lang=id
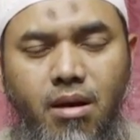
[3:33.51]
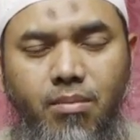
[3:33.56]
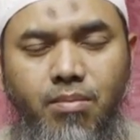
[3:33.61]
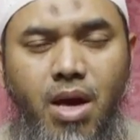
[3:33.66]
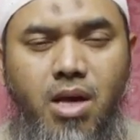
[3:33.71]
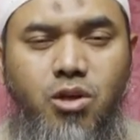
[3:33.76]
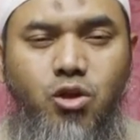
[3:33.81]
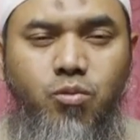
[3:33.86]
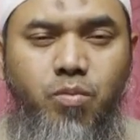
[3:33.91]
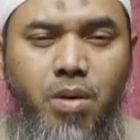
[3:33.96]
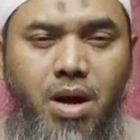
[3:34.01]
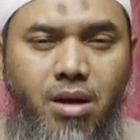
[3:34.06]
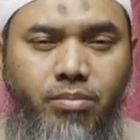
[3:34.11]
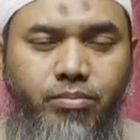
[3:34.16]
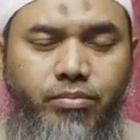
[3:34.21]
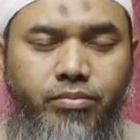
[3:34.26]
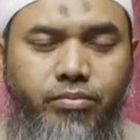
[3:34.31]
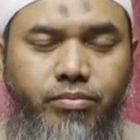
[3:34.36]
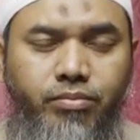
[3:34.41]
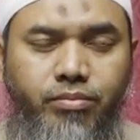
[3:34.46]
bi
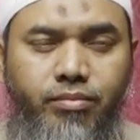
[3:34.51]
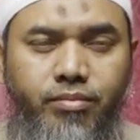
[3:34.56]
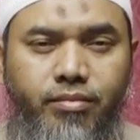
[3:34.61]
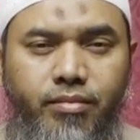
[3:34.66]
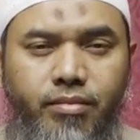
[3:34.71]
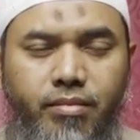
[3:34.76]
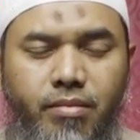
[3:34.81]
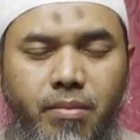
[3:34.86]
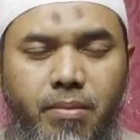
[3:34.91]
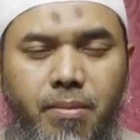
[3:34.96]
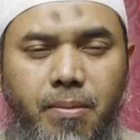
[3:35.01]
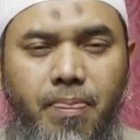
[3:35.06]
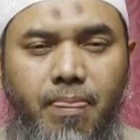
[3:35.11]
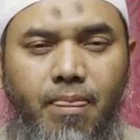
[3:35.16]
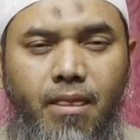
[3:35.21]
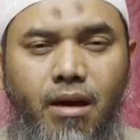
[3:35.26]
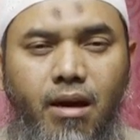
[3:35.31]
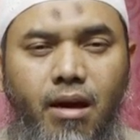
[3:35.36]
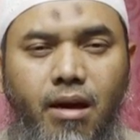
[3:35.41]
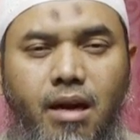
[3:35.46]
asbab
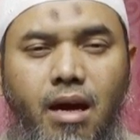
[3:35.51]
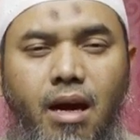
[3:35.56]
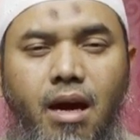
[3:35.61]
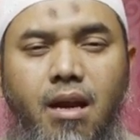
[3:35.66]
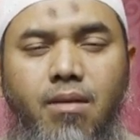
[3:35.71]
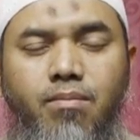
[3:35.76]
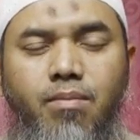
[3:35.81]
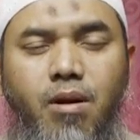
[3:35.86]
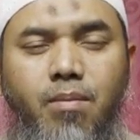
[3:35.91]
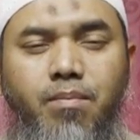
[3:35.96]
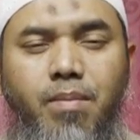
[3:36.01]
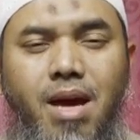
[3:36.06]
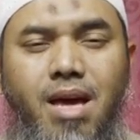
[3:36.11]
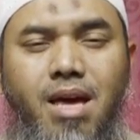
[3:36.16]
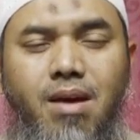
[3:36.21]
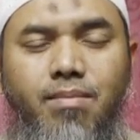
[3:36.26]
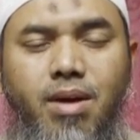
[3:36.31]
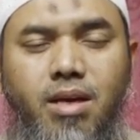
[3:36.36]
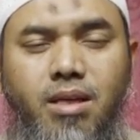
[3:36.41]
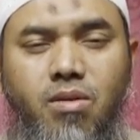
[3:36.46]
dengan
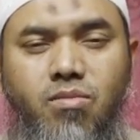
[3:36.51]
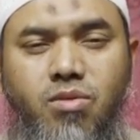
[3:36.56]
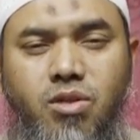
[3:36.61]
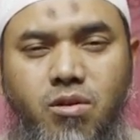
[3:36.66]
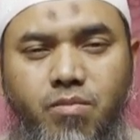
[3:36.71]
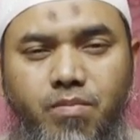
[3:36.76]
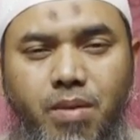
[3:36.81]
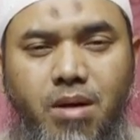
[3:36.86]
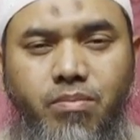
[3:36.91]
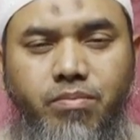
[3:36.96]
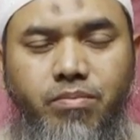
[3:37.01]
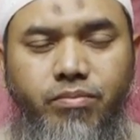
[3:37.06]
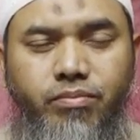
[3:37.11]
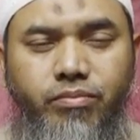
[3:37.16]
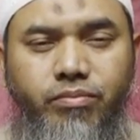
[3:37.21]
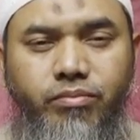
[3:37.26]
berbagai macam sebab